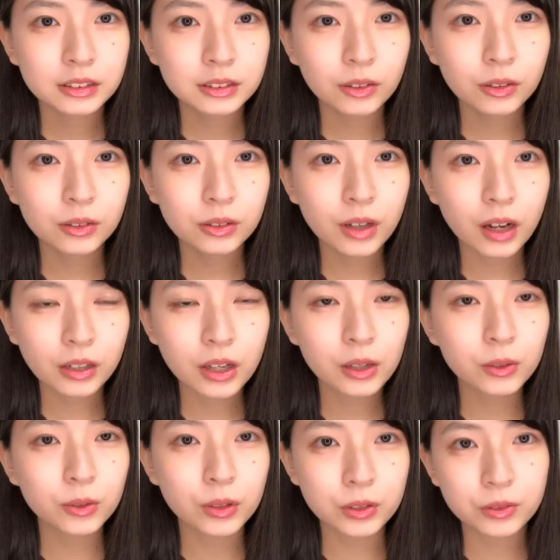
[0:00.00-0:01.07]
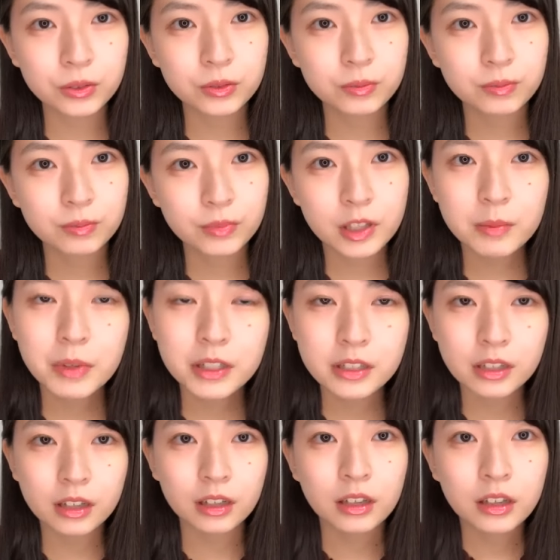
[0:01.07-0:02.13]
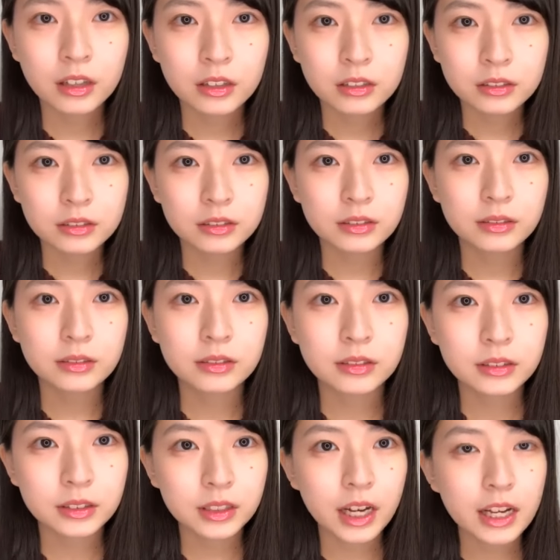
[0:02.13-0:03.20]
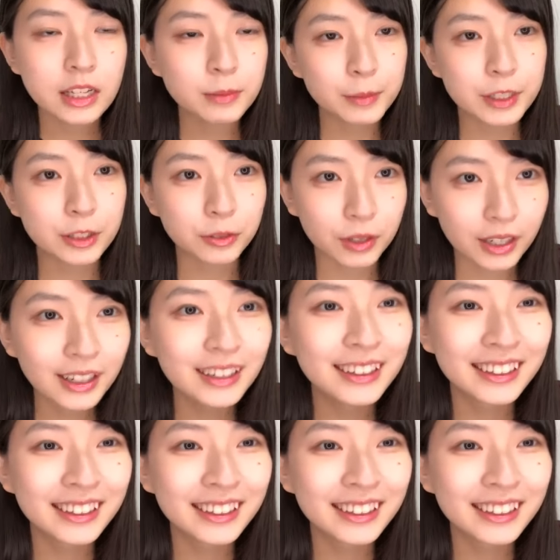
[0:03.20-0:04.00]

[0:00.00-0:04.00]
おあ結構いる今じゃあ帰り道とか